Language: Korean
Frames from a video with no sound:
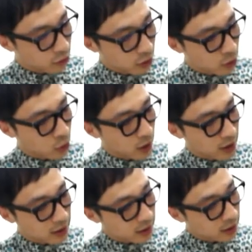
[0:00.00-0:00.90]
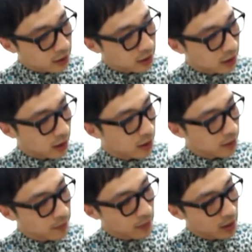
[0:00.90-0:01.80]
뒤쪽에는 이제
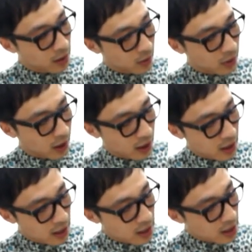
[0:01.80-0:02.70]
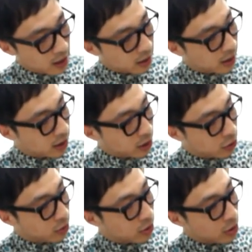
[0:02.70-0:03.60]
이렇게 근데 이제
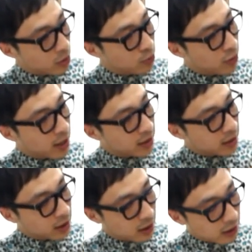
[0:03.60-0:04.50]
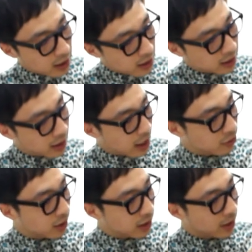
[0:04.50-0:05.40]
플라스틱과
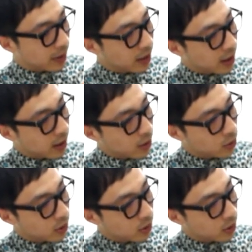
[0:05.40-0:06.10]
가운데 이제 메탈